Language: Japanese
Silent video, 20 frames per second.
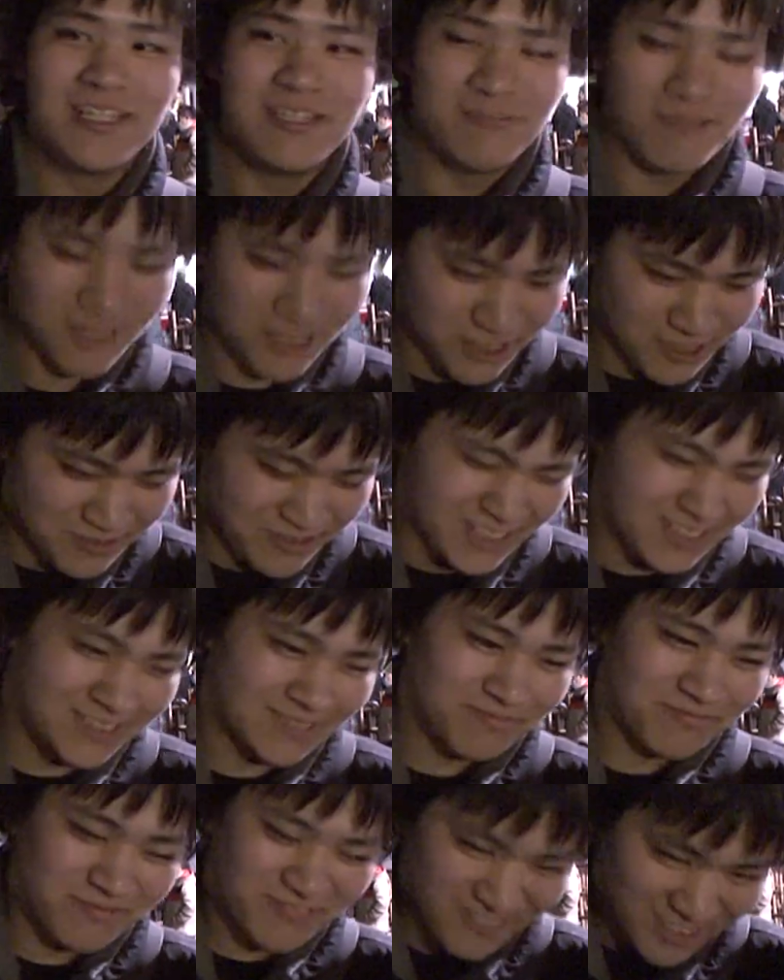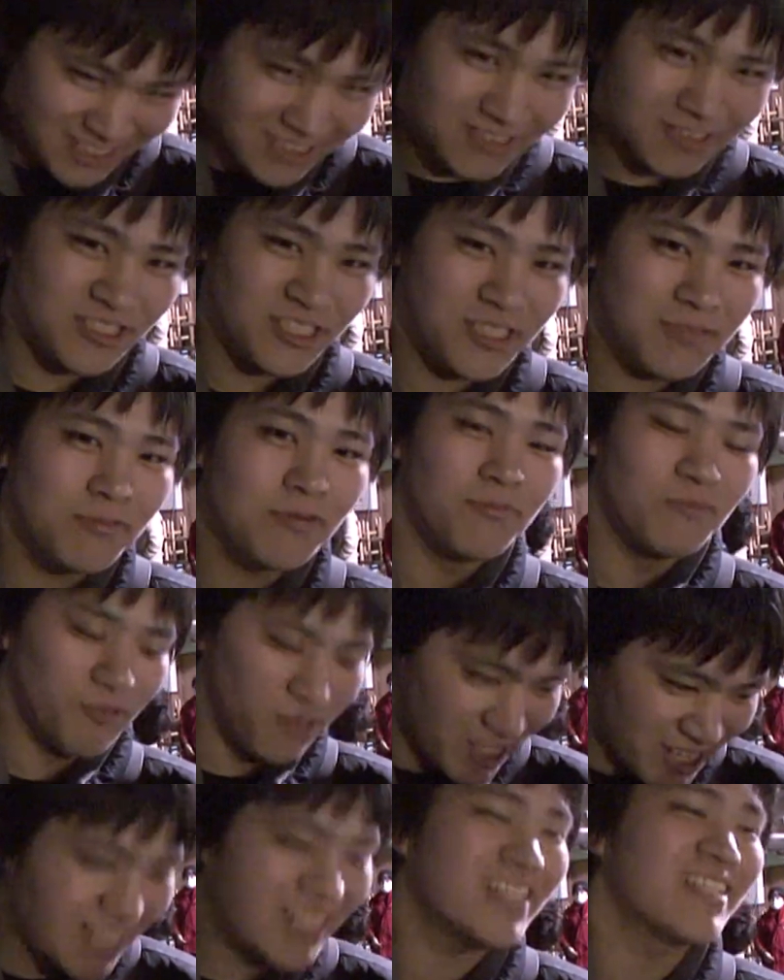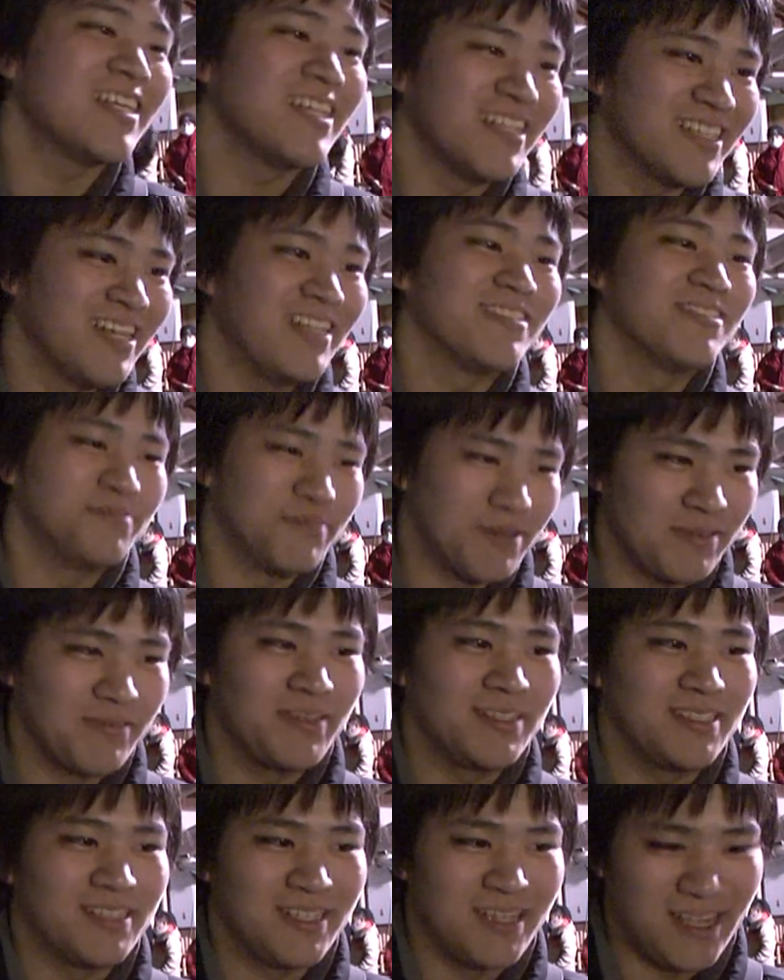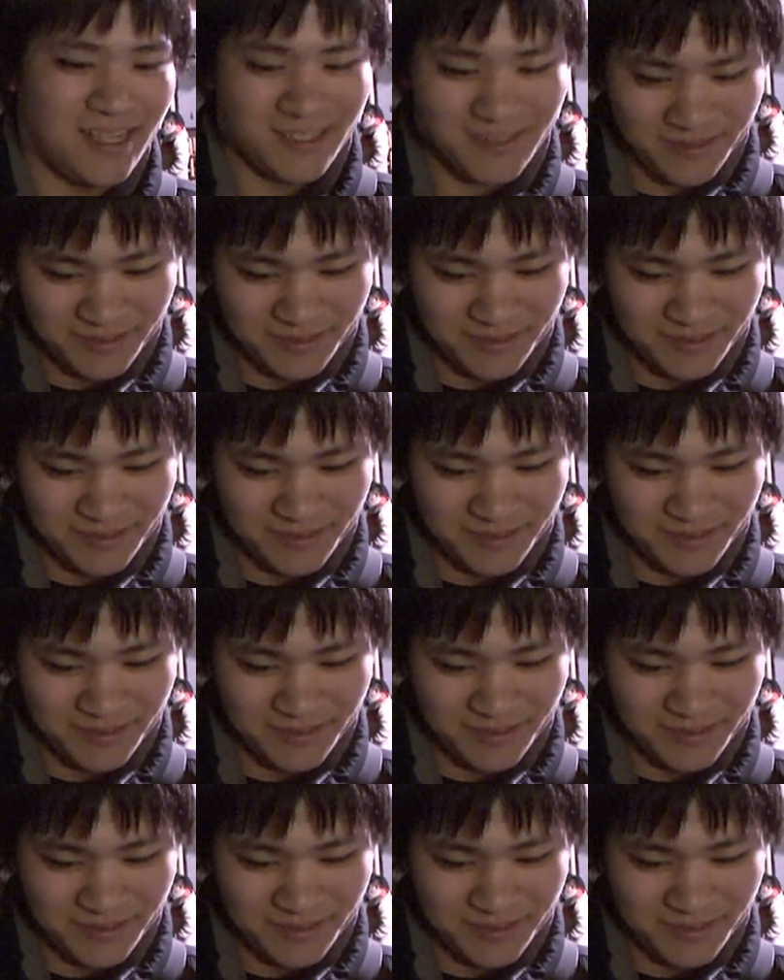鷲宮のファンとしても盛り上げていきたいと思いますね